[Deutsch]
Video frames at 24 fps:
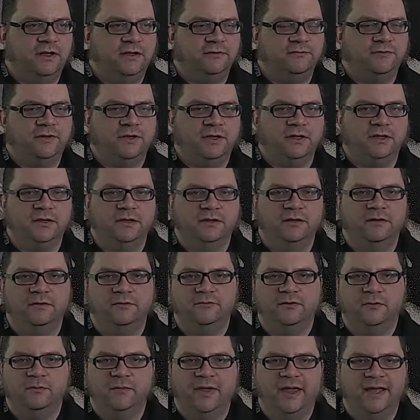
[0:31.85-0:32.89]
einfach
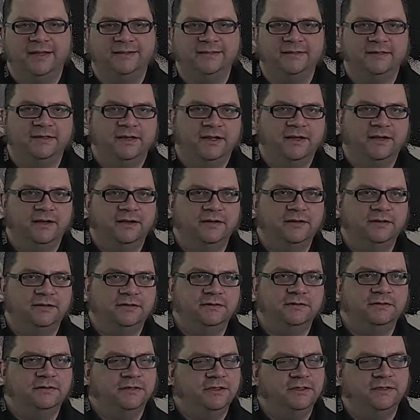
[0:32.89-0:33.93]
vom Herzen
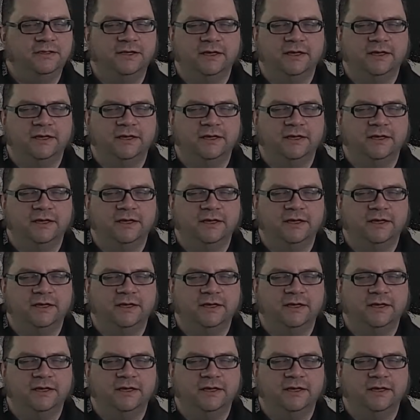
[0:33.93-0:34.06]
her die